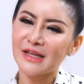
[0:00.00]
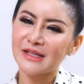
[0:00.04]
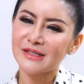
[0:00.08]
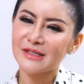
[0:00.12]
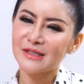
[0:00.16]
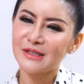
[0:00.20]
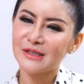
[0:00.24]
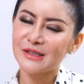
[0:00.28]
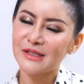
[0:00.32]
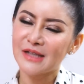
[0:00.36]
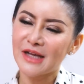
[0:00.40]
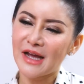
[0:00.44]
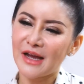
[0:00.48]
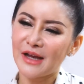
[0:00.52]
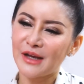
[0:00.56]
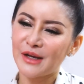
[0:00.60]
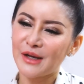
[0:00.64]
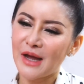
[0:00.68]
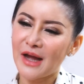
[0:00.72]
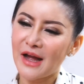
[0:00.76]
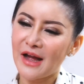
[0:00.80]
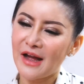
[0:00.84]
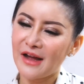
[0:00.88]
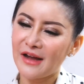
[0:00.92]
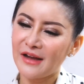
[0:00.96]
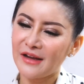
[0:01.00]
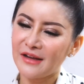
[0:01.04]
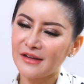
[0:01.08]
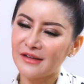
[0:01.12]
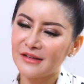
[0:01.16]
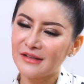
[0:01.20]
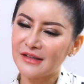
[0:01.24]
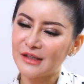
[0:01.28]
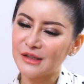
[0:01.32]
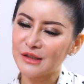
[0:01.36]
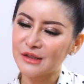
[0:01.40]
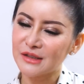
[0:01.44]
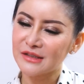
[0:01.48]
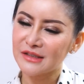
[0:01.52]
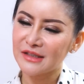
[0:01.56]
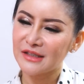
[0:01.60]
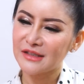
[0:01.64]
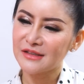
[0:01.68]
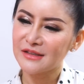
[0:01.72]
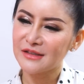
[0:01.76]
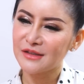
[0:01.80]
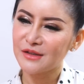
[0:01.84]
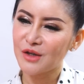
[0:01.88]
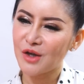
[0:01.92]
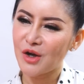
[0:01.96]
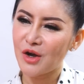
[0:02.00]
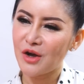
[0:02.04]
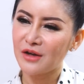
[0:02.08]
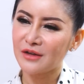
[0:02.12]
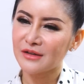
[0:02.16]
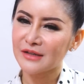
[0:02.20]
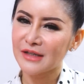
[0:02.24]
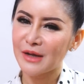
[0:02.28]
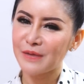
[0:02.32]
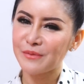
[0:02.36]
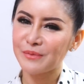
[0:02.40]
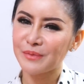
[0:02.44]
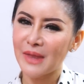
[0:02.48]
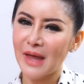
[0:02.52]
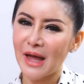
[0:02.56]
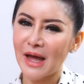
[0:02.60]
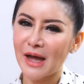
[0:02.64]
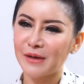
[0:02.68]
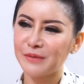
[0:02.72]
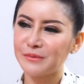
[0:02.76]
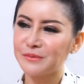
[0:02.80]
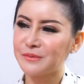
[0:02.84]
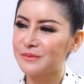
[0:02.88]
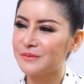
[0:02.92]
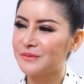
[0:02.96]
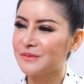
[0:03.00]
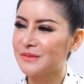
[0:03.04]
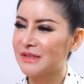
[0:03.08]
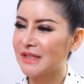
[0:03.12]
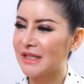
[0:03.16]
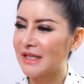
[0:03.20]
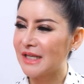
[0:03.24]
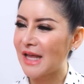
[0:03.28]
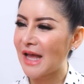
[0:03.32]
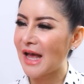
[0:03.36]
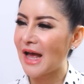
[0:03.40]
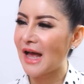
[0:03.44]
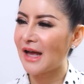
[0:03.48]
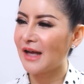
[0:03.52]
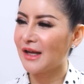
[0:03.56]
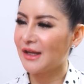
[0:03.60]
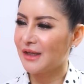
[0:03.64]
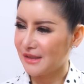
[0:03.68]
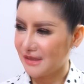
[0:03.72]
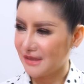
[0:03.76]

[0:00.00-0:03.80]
ตัดสินใจได้ หลังจากนั้นเธอก็ทำตามสัญญา